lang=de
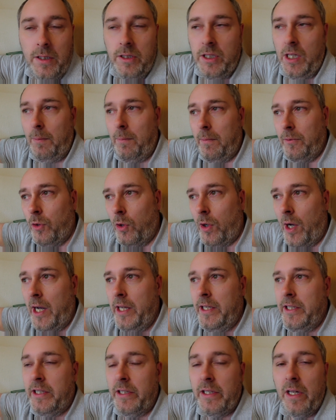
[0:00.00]
Ich habe noch
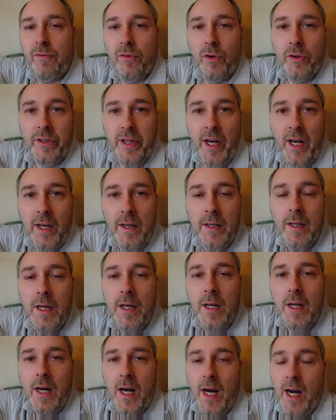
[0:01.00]
einige davon da,
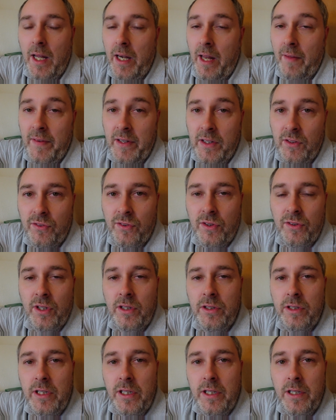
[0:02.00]
allerdings
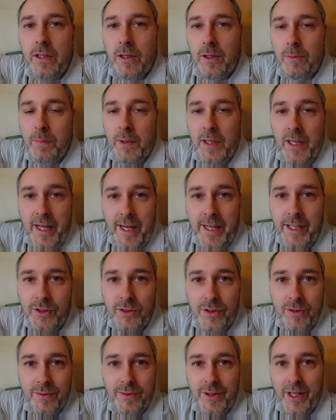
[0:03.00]
sind die
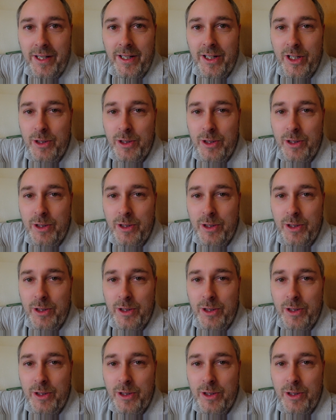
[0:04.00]
belegt, denn